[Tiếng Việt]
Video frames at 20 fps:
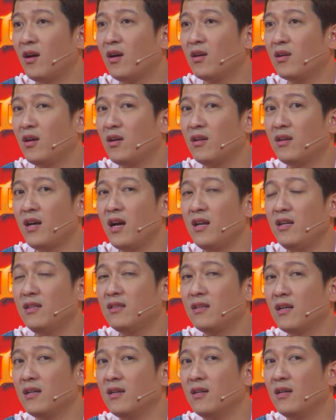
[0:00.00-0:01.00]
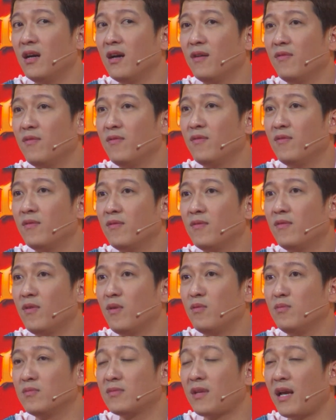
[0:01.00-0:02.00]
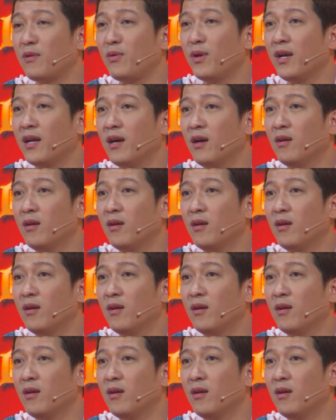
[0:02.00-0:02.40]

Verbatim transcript: có có đến từ ờ, vùng tây nguyên